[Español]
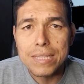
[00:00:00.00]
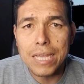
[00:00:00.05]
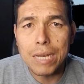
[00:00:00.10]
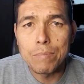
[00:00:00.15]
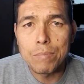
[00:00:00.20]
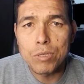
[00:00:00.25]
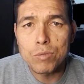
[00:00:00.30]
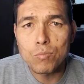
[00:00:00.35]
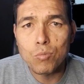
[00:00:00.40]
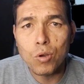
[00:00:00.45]

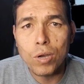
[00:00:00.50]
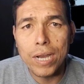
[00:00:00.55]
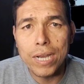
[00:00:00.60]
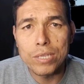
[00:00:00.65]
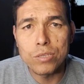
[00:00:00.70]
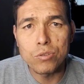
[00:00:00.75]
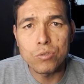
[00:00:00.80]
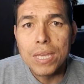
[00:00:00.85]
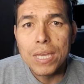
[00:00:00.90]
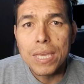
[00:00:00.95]
del mismo
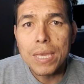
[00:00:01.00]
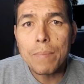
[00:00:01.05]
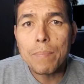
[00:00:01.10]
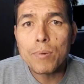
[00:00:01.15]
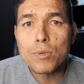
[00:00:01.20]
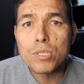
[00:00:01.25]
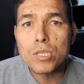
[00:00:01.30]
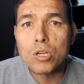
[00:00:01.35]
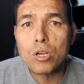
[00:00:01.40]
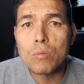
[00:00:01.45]
año y
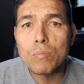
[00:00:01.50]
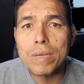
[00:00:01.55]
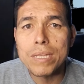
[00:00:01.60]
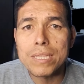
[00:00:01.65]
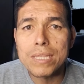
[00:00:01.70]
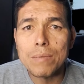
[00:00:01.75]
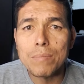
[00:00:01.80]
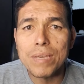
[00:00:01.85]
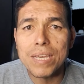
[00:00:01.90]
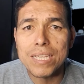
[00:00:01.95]

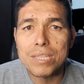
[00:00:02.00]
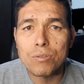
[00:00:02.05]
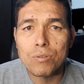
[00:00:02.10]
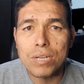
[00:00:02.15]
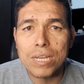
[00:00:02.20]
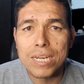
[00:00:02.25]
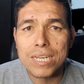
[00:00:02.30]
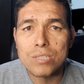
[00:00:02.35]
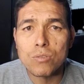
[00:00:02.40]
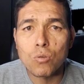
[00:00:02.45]
posteriormente mediante
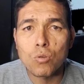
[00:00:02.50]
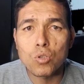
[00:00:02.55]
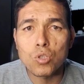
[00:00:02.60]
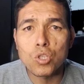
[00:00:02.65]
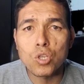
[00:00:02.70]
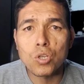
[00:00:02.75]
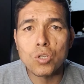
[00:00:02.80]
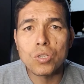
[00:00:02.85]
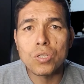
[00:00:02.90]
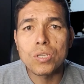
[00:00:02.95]
una
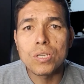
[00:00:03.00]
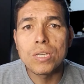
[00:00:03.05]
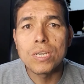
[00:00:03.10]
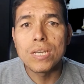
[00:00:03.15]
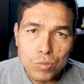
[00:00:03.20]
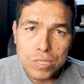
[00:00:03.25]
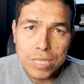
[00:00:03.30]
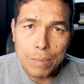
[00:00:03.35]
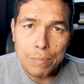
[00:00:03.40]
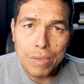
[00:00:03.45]
resolución
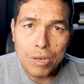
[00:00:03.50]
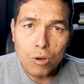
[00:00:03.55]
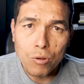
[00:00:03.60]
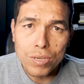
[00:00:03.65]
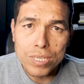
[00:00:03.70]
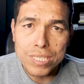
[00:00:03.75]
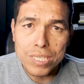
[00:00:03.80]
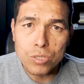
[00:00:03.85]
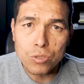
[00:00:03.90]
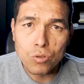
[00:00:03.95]
de
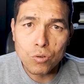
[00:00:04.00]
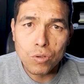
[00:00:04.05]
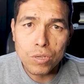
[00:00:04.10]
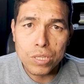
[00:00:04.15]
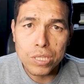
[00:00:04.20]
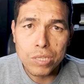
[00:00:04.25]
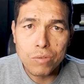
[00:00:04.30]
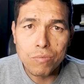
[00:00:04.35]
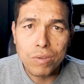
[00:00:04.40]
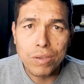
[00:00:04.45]

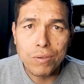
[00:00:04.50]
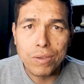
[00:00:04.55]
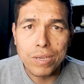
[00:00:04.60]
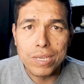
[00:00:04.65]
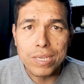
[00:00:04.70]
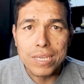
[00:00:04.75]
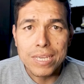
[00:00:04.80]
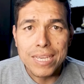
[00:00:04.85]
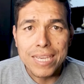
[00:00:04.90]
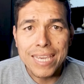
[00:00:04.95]
1999
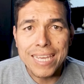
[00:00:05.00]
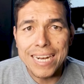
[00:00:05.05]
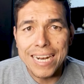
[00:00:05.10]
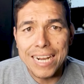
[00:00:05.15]
y en